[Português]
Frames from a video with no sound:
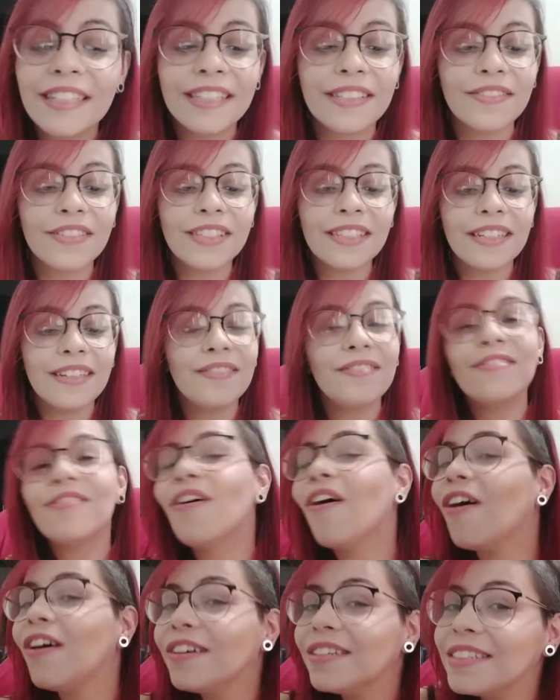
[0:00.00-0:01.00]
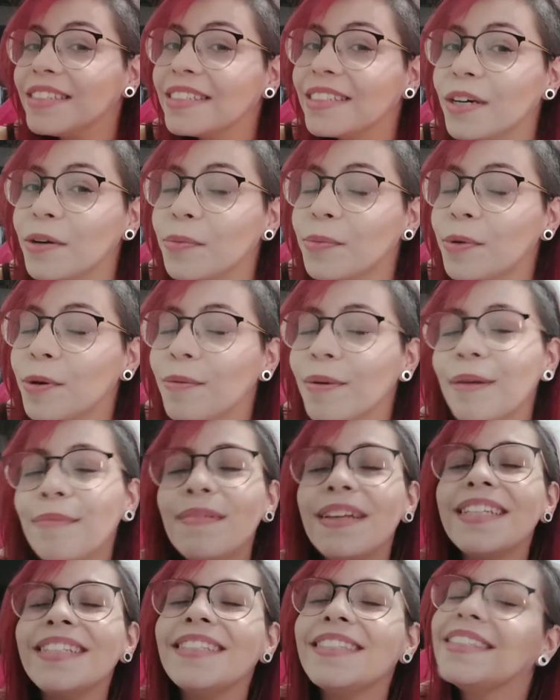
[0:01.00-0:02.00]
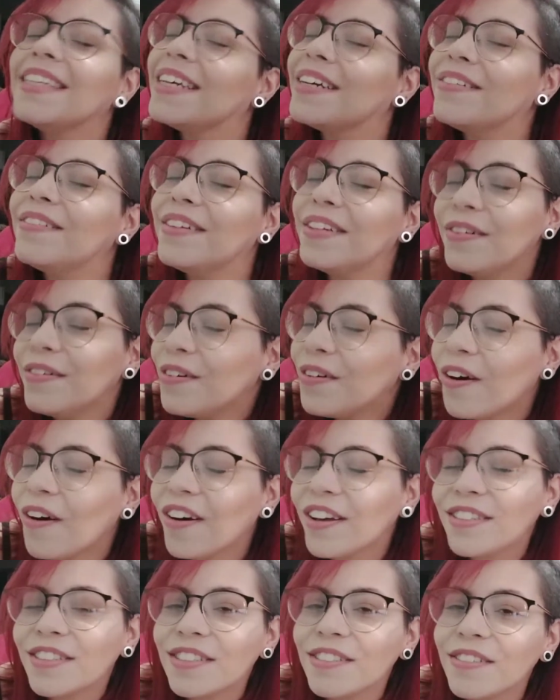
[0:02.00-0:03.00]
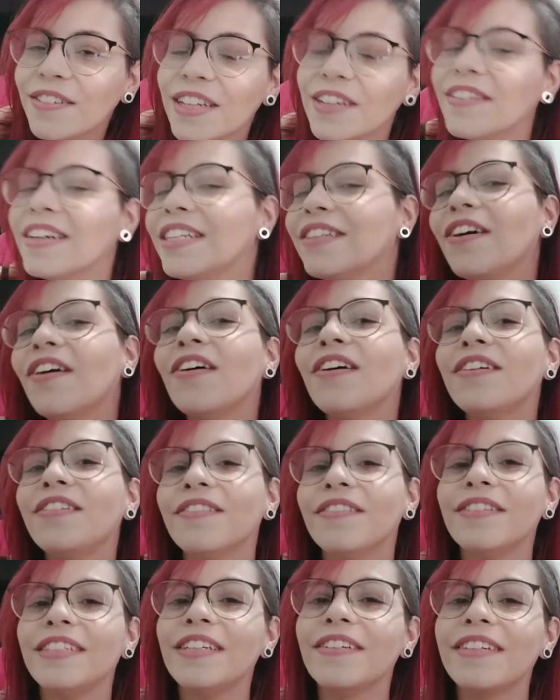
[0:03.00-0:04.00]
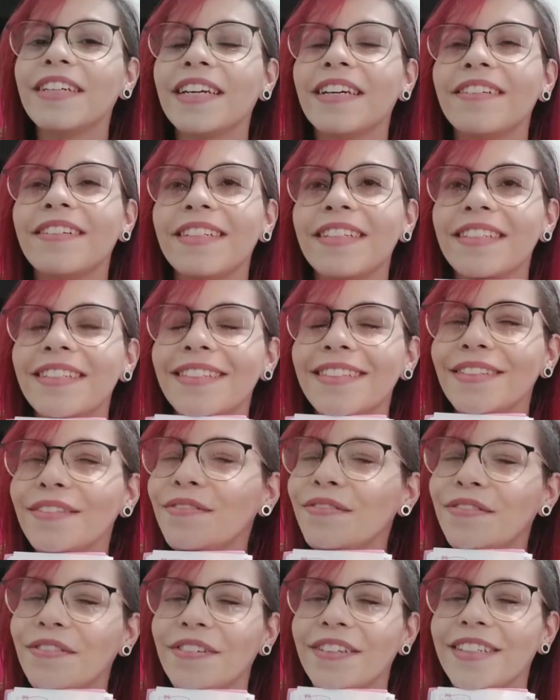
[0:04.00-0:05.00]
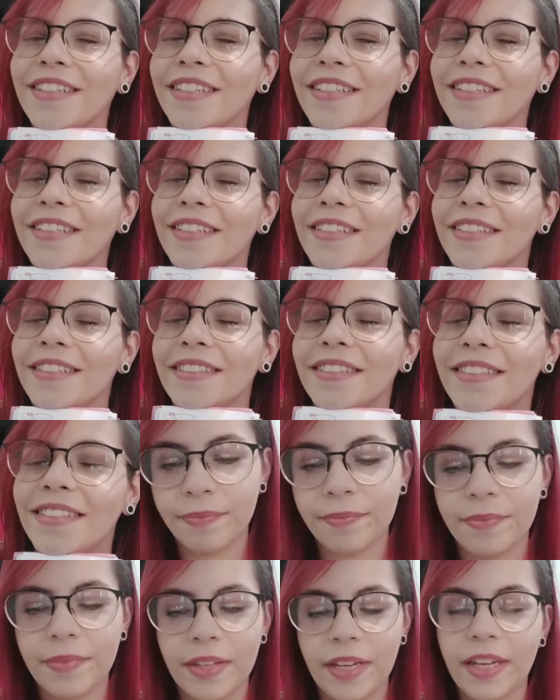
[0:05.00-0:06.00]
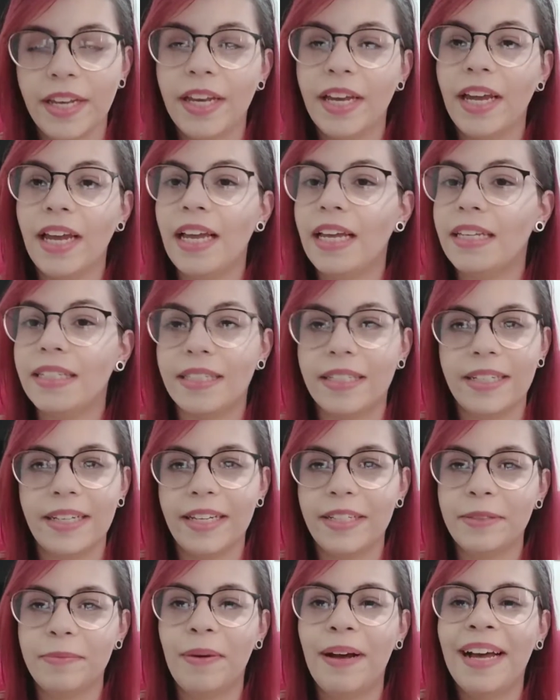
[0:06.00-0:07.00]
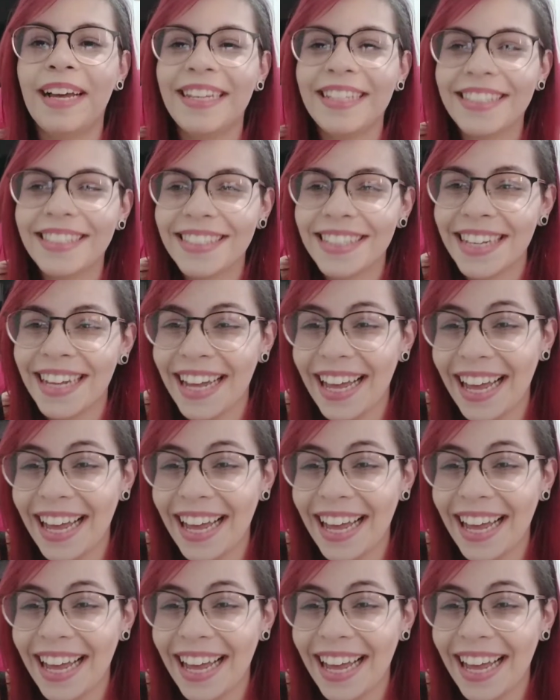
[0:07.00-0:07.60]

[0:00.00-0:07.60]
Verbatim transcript: Se você não gosta, o problema é seu. Eu gosto, eu adoro e eu quero que se foda. Essa aqui é demais.